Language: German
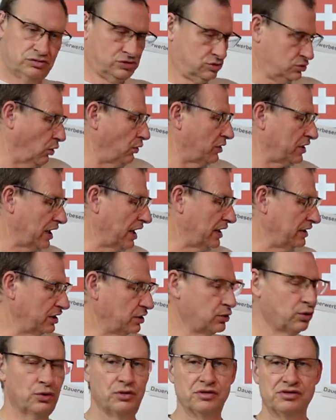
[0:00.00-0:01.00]
solch eine
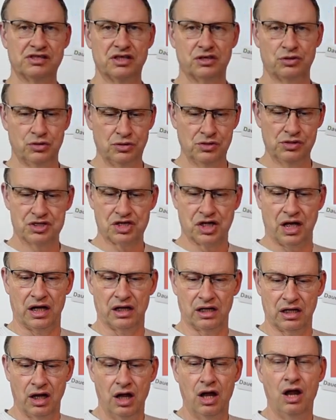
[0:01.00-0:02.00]
Größe
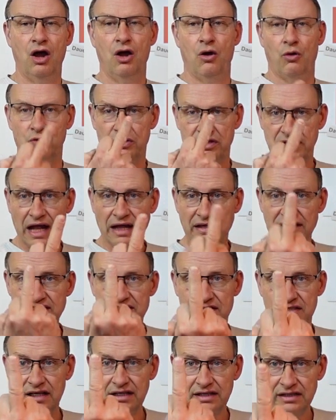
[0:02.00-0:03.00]
Kühlschrank. Und dann
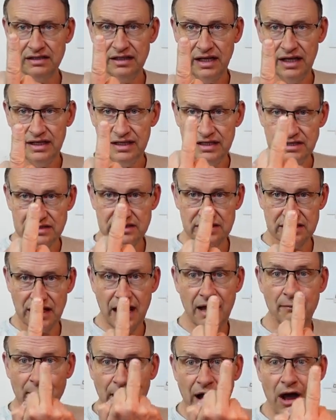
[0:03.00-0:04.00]
das dritte ist,
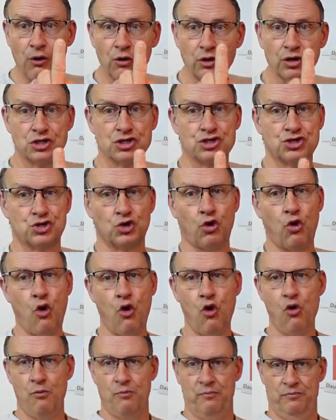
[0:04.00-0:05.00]
er braucht
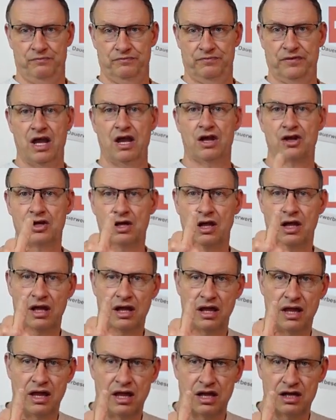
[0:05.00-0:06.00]
Strom.
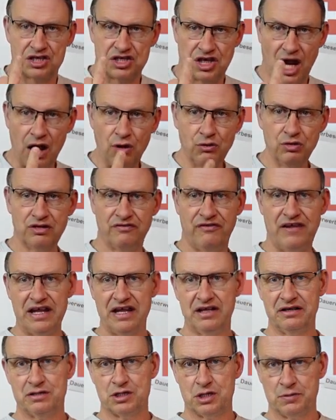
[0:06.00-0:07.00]
Schaut
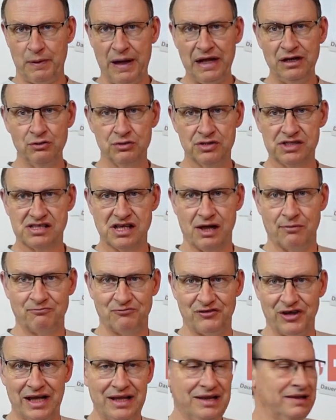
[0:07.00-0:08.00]
wegen
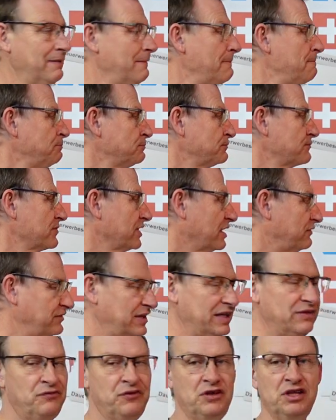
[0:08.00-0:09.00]
Spannungsabfall,
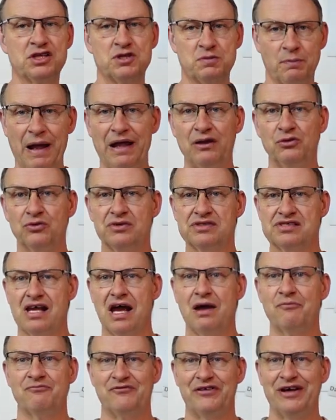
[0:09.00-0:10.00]
wie viel
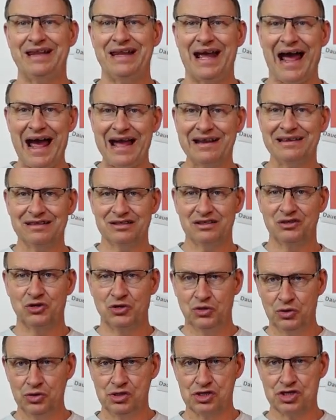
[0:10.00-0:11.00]
Spannungsabfall hat ein
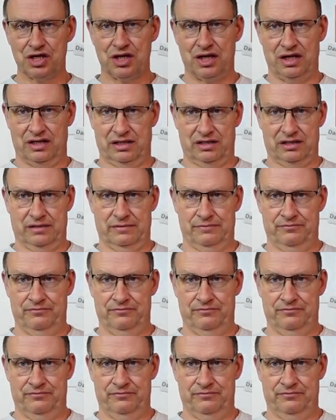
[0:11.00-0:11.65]
Kühlschrank?